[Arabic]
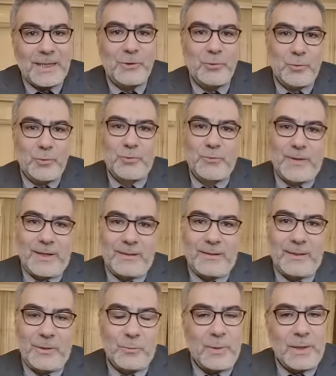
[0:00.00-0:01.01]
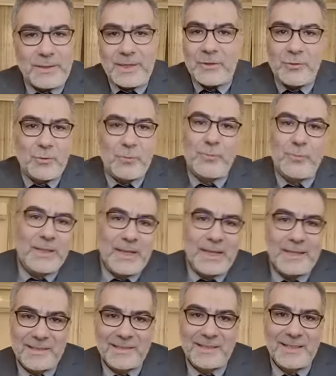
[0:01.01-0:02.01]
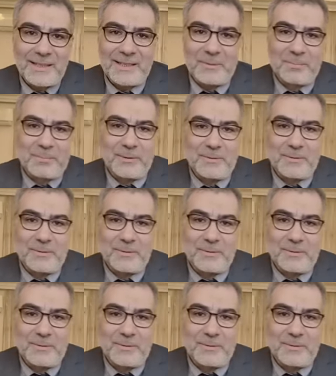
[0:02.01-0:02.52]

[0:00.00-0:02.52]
أن يشفى وإذا شفي لا يستغرب